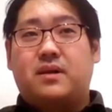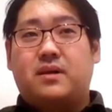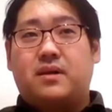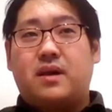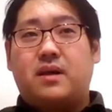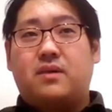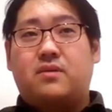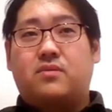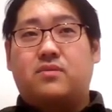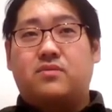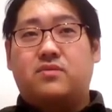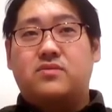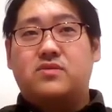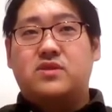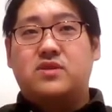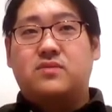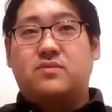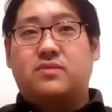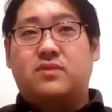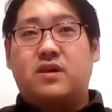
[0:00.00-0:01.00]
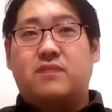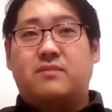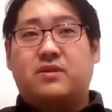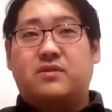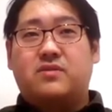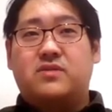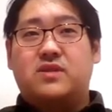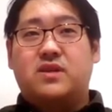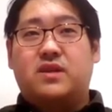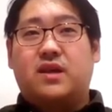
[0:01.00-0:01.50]
健康増進をテーマ
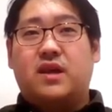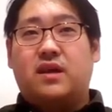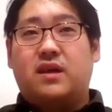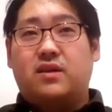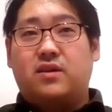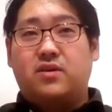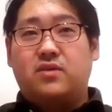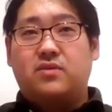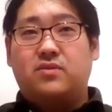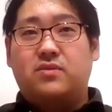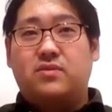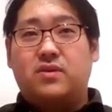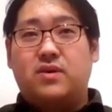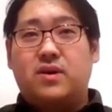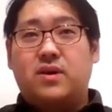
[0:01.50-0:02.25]
とした研究、